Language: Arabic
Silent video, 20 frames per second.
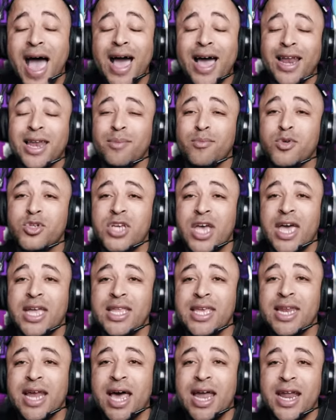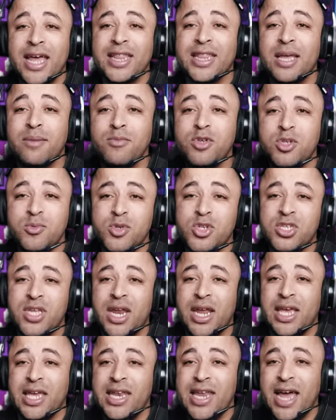اغلب مشاهدين قناتنا مش
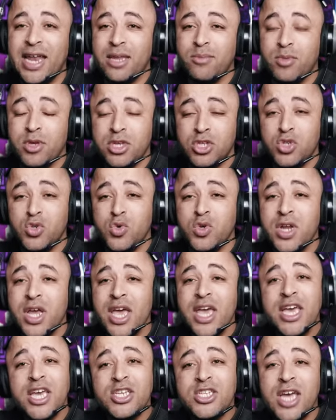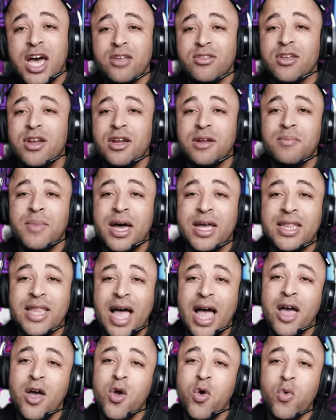مشترك ولكن يعني بيجون يشاهدون
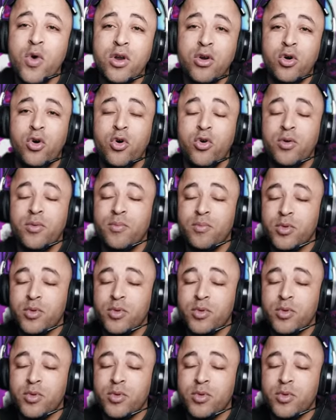المقطع ويروحون